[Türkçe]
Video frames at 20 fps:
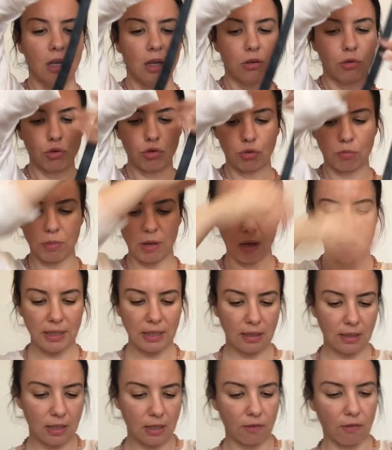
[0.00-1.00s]
Uzun bir
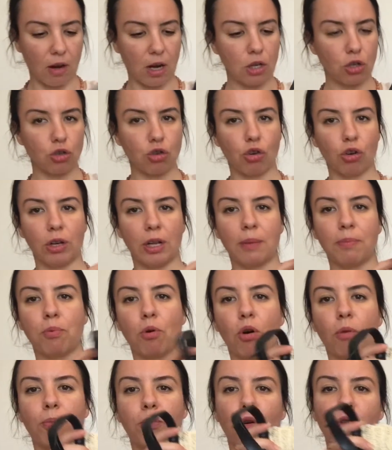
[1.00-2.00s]
askısı var. Şöyle
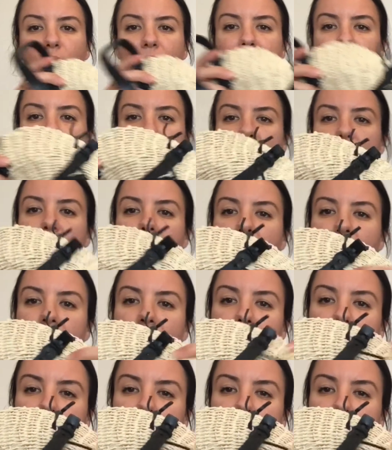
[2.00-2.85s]
pompon detayı var.